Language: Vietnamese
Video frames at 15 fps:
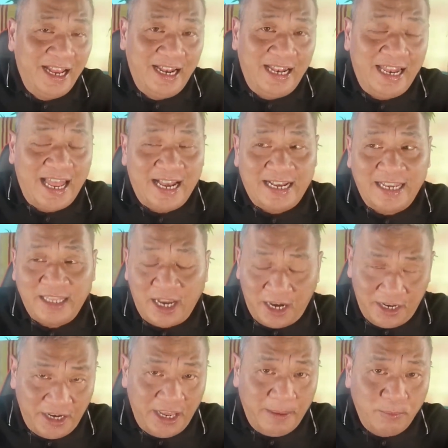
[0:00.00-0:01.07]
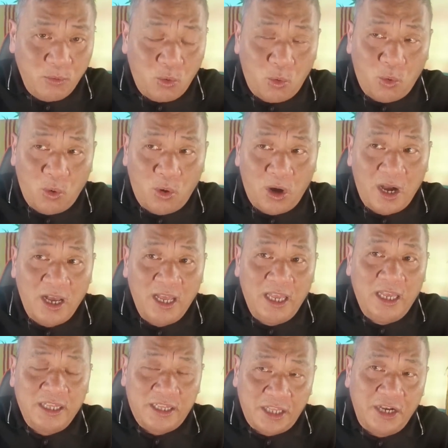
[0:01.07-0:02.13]
là cái thời điểm của
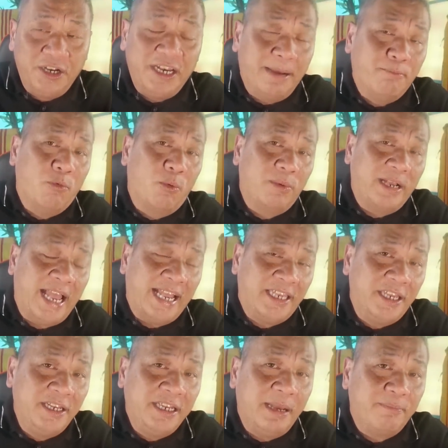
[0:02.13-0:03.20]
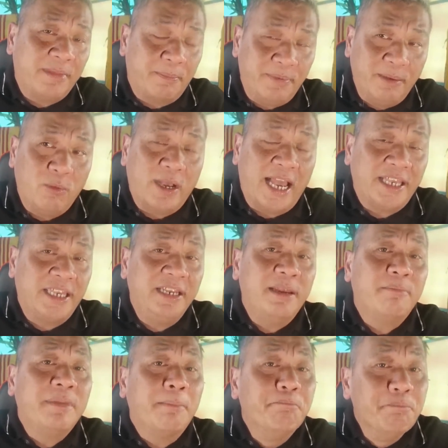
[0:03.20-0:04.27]
từ năm 1900 thập niên
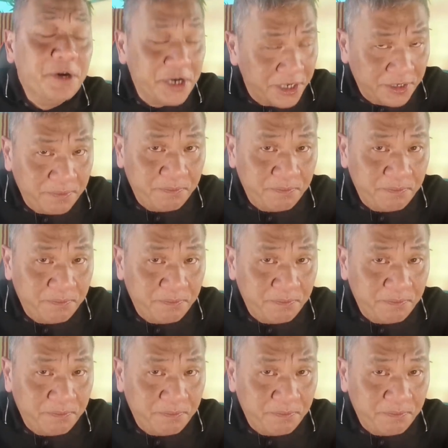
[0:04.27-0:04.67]
1950